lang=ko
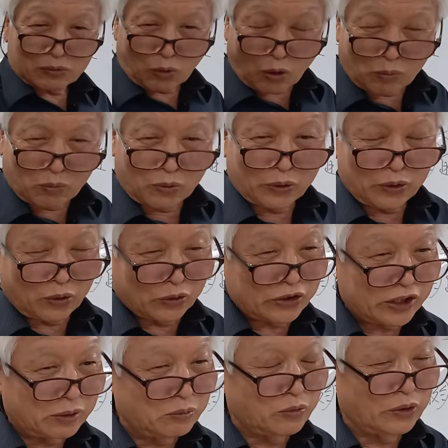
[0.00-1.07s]
동물이고
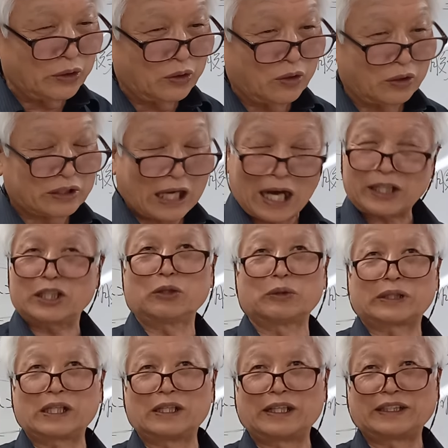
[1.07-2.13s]
식물이고 다
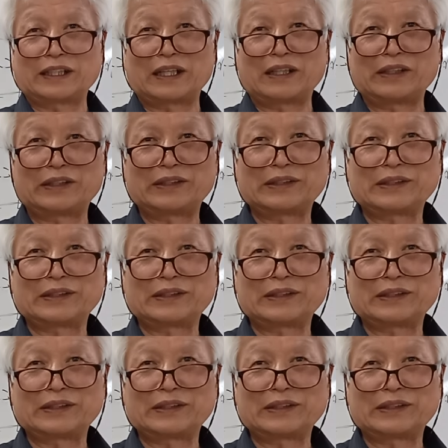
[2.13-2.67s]
기운을 길러내잖아요.